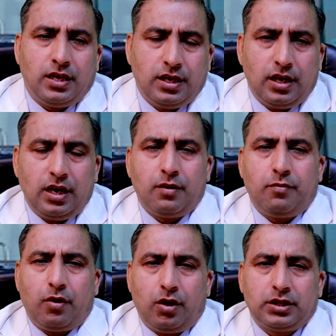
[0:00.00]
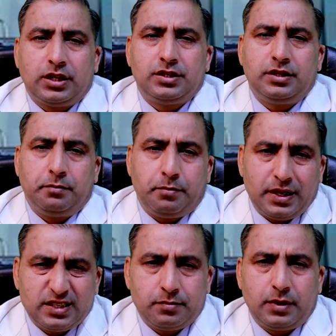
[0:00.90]
ये एक बहुत अच्छी
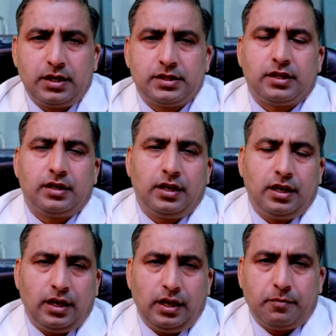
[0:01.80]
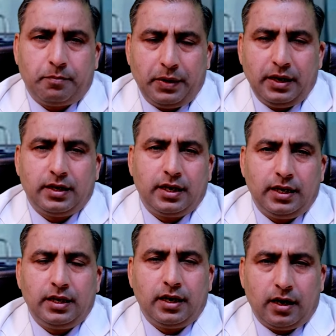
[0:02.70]
बेस्ट मेडिसन है एक पेट के
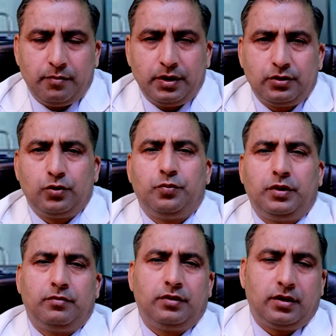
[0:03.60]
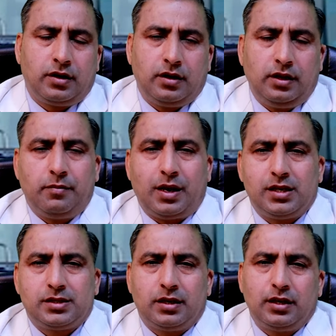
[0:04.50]
लिए अमृत रूपी ये
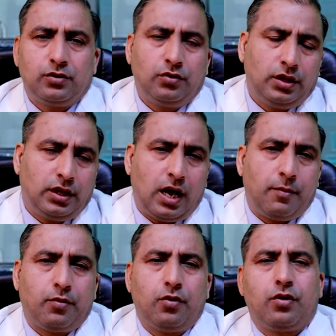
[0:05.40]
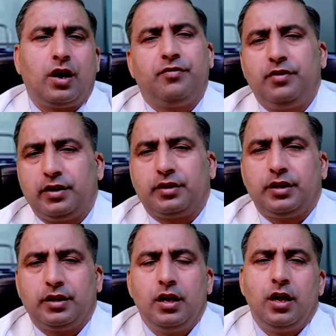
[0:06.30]
मेडिसन है तो ये आपको काफ़ी हद
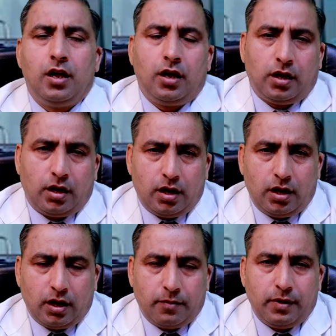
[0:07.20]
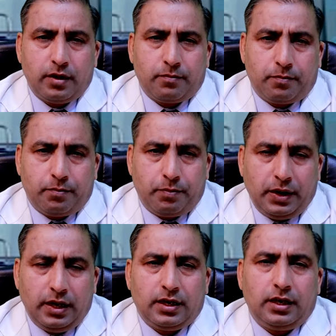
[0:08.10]
तक लगभग
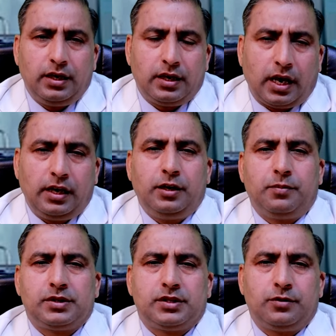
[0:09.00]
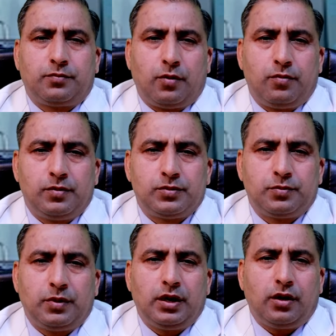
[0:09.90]
पेट की 90 परसेंट प्रॉब्लम्स
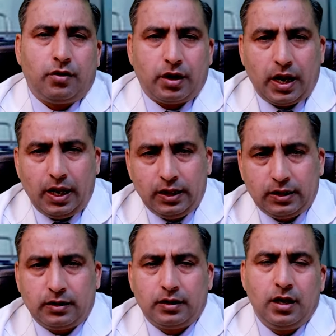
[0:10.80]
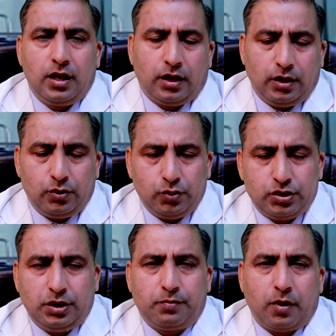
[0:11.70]
में और हेल्थ कि
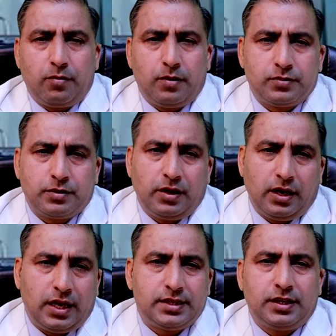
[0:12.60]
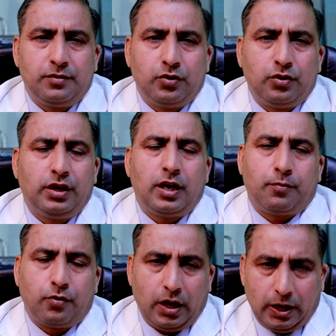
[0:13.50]
दूसरी प्रॉब्लम्स में लेस एंड मोर ये
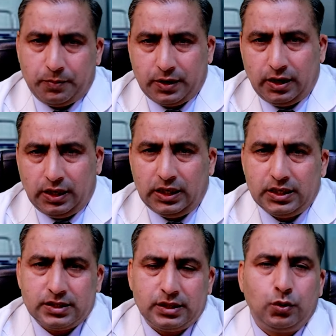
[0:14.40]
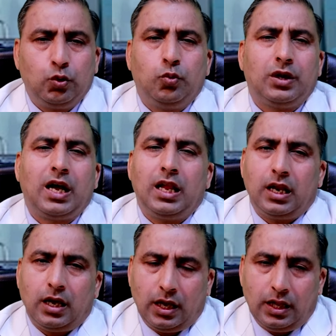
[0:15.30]
आपको हेल्प करेगी इससे ओवरऑल
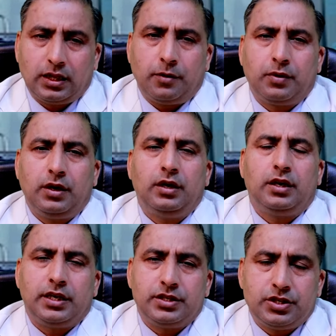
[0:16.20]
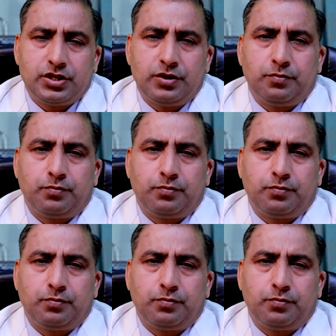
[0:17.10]
हेल्थ आपकी डाइजेशन